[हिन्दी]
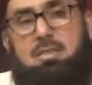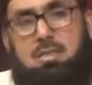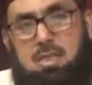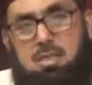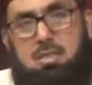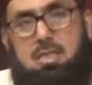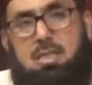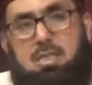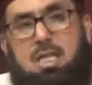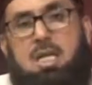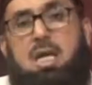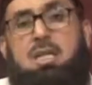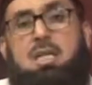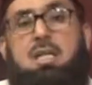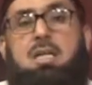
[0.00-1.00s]
जिस जिस
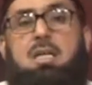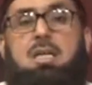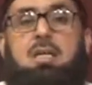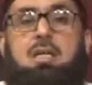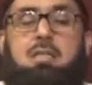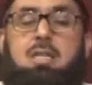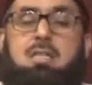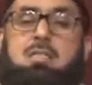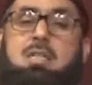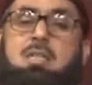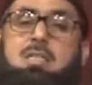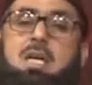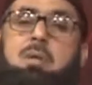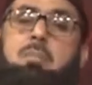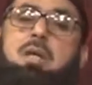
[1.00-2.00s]
के अंदर की जिस
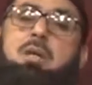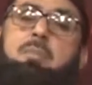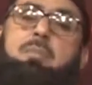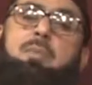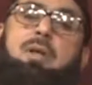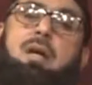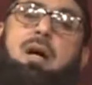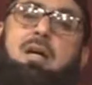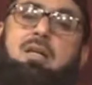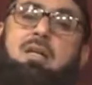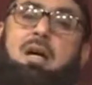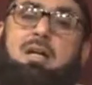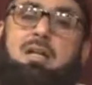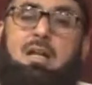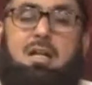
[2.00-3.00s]
जिस के मन में भी ला
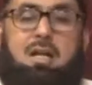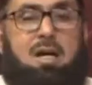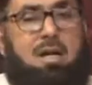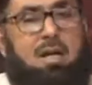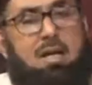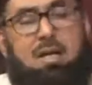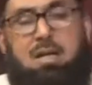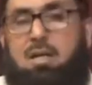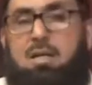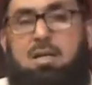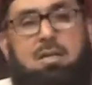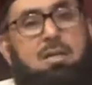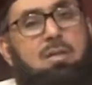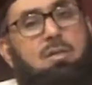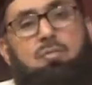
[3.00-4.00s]
अला है
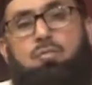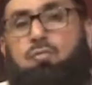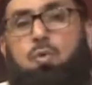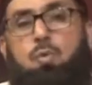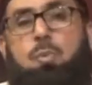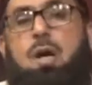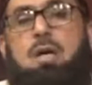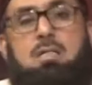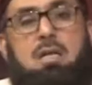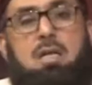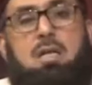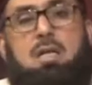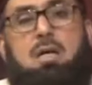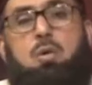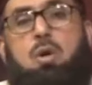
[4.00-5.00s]
वो
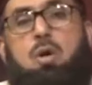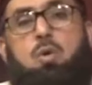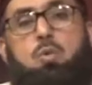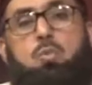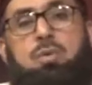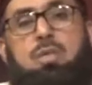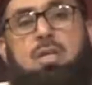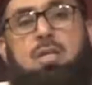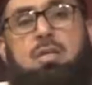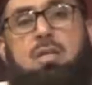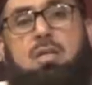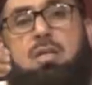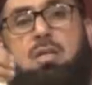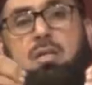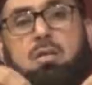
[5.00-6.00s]
भाईचारे और अखुवत के
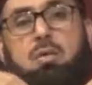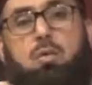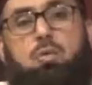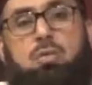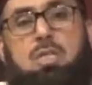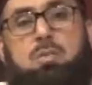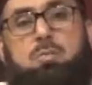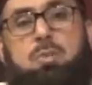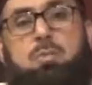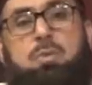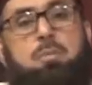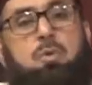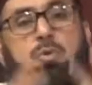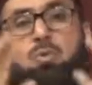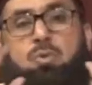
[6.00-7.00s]
अंदर उस तस्वीर में
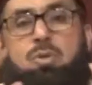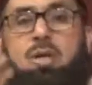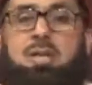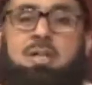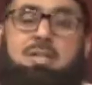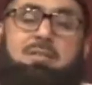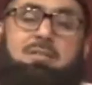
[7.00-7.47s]
मौजूद है